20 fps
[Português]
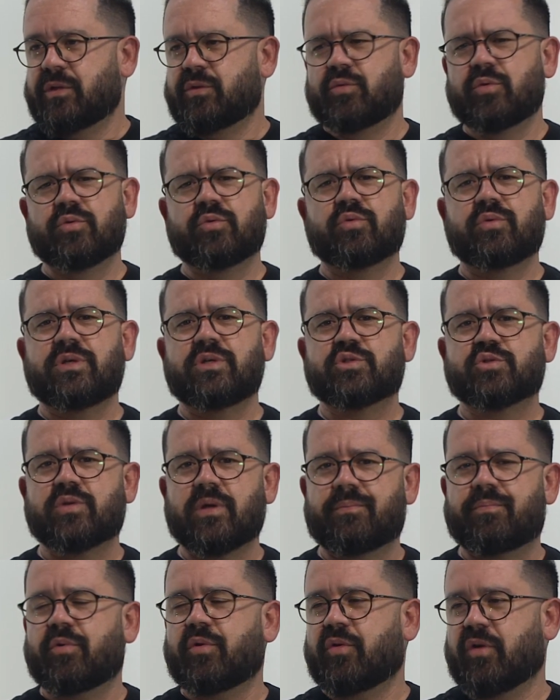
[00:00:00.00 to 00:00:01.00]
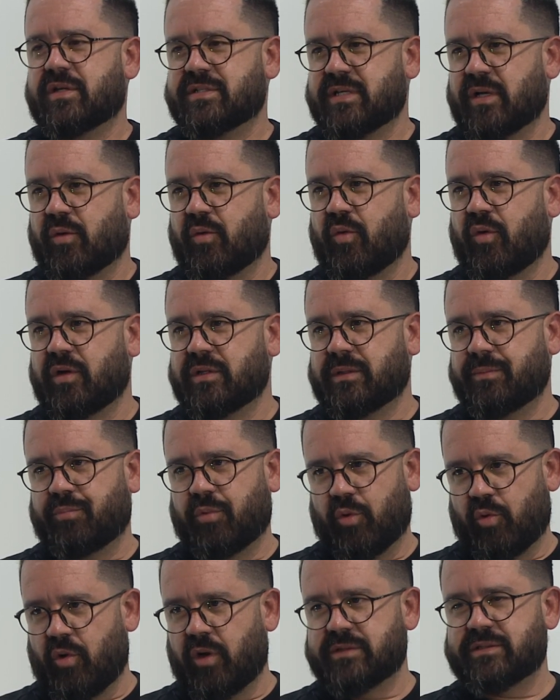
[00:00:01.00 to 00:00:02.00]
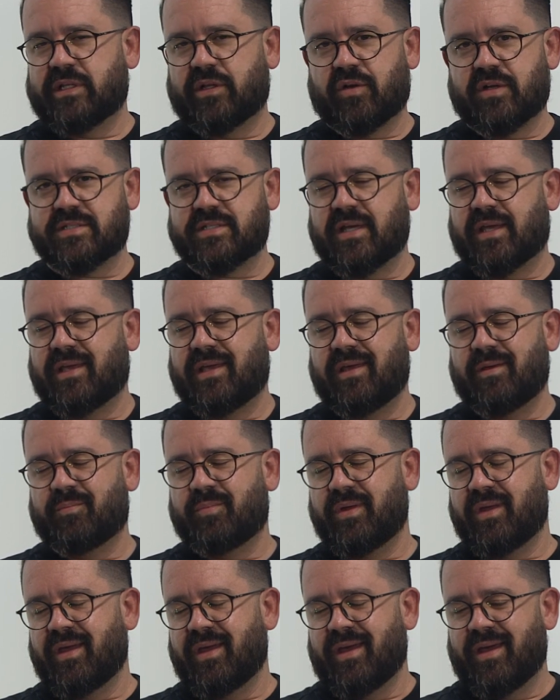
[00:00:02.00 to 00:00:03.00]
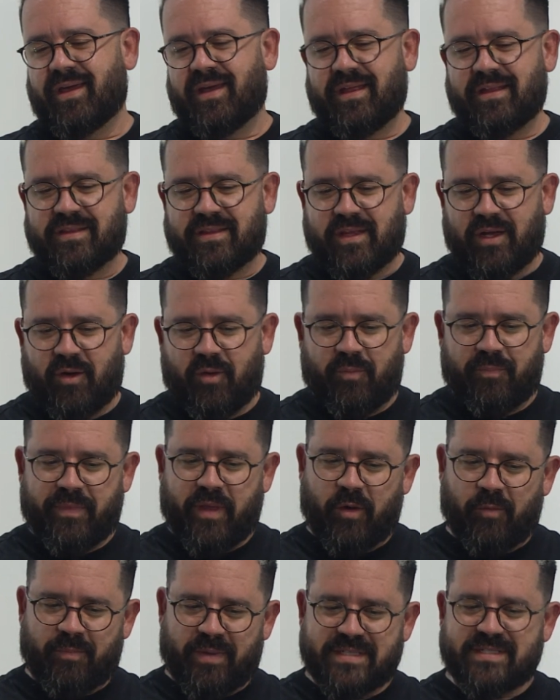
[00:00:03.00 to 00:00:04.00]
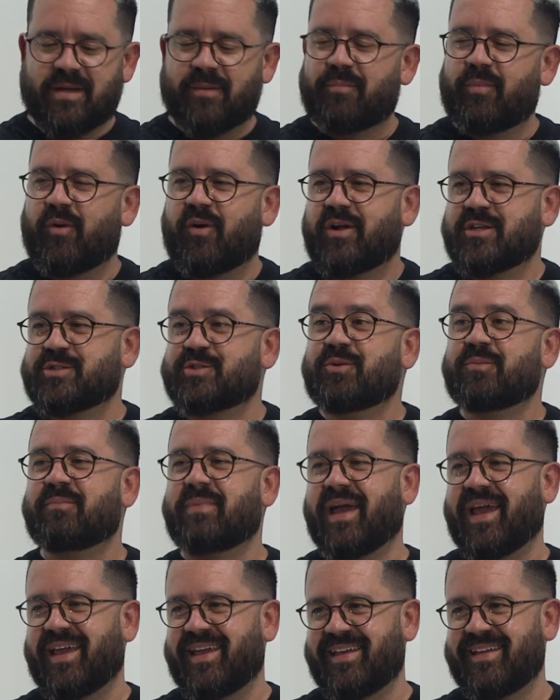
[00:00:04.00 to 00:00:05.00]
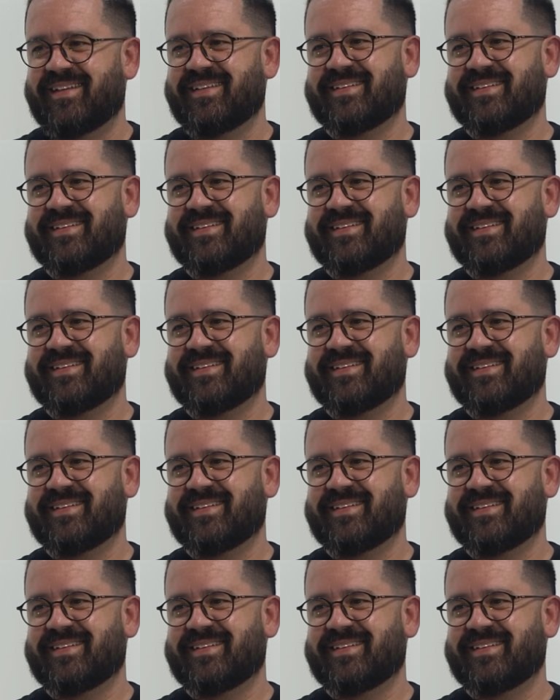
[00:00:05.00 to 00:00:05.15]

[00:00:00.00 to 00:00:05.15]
Tudo isso é por nossa conta, por conta da nossa equipe. Então, é um passaporte do bem.